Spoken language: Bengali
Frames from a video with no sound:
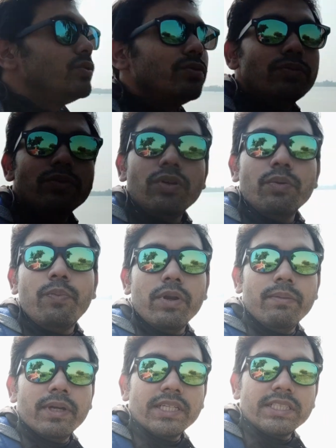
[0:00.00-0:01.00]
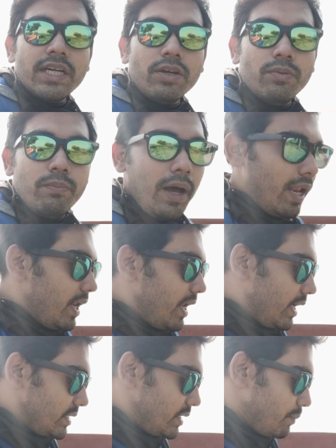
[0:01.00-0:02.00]
সুন্দর পরিবেশটা খুব ভাল
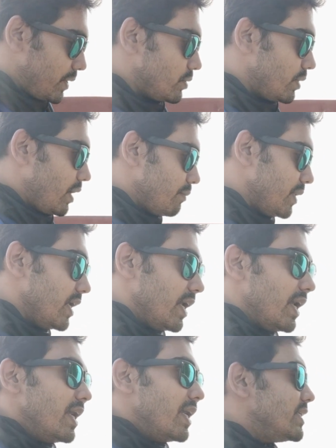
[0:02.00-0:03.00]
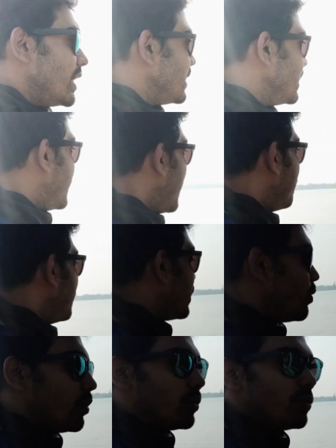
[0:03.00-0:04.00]
লাগছে পেছনে আমি জানি ক্যামেরা
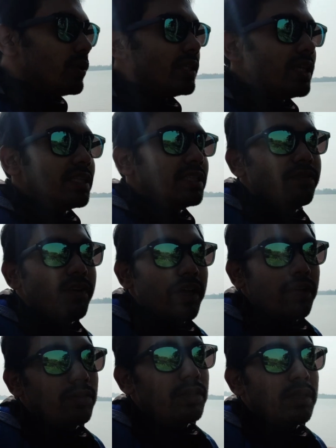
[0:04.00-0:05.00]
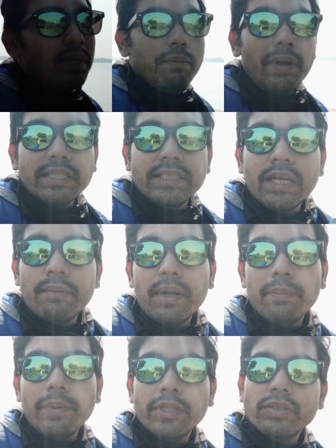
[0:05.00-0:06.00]
কতটা জাস্টিফাই করতে পারছে আমার
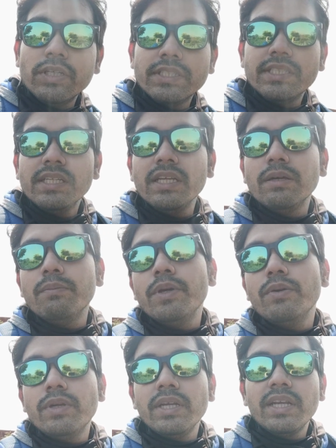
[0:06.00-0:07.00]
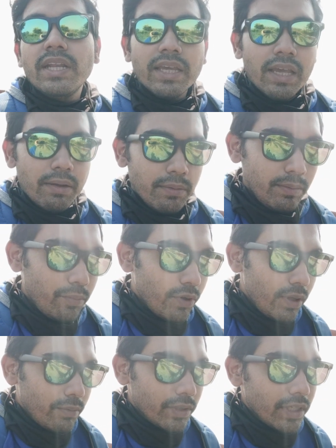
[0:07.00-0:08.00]
পেছনে সিনিক বিউটিটাকে আমি বলে
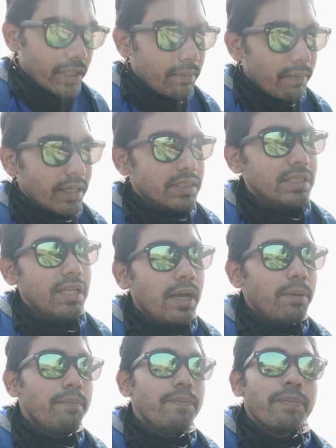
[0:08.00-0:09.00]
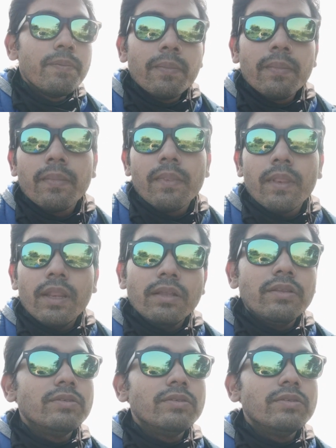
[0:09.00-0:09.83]
বোঝাতে পারছি না কিন্তু